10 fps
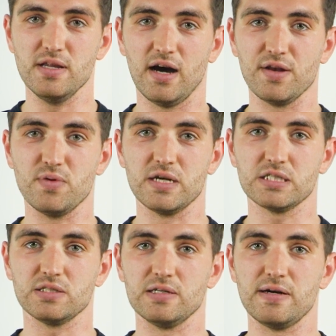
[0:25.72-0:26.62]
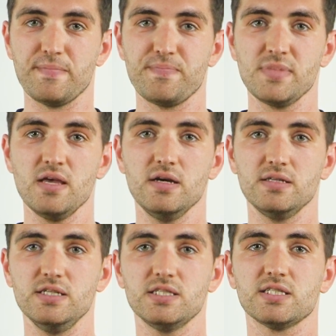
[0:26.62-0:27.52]
Milliarden US-Dollar.
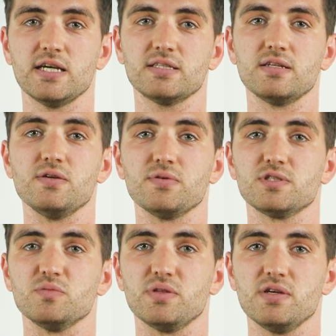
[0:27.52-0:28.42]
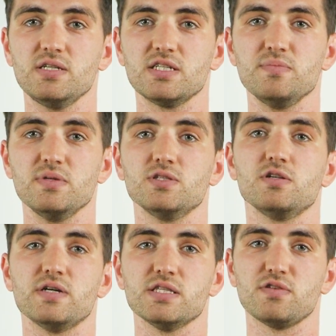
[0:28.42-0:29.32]
Dies zeigte der jüngste Bericht im
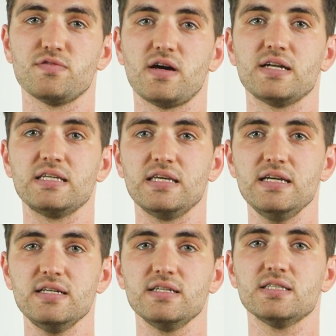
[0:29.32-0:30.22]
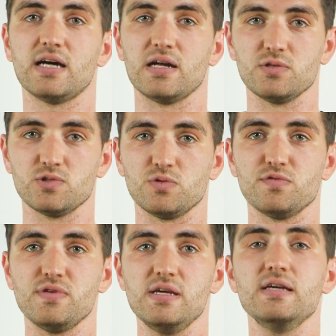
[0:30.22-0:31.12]
Insolvenzverfahren gegen den
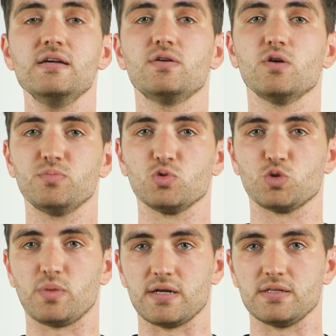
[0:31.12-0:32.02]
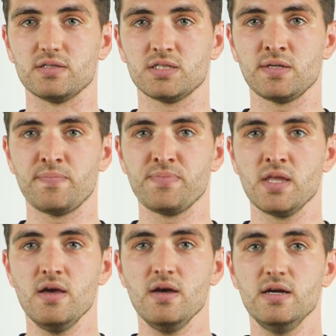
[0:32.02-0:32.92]
zahlungsunfähigen Kryptospardienst.
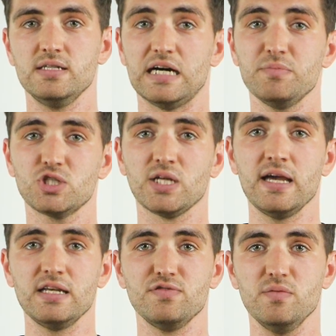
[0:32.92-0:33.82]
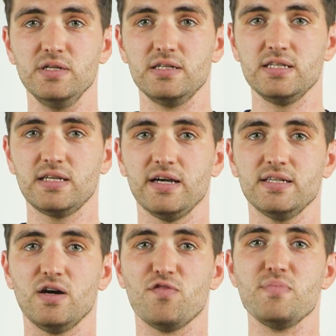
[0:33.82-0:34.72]
Damit steigen die
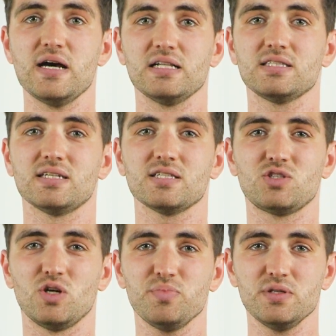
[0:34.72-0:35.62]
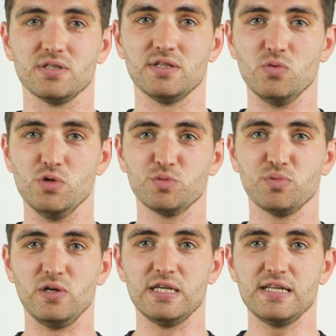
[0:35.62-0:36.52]
Verbindlichkeiten auf mehr als das Doppelte der
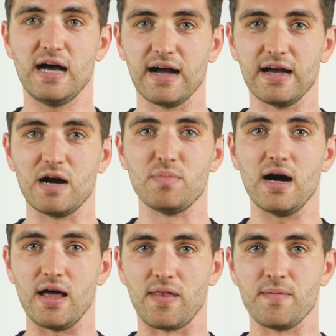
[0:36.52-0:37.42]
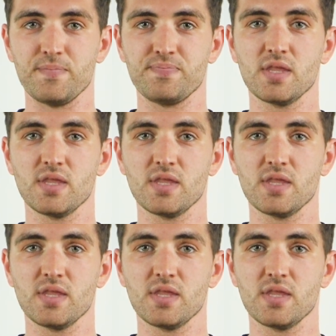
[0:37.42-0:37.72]
ursprünglichen Angabe an.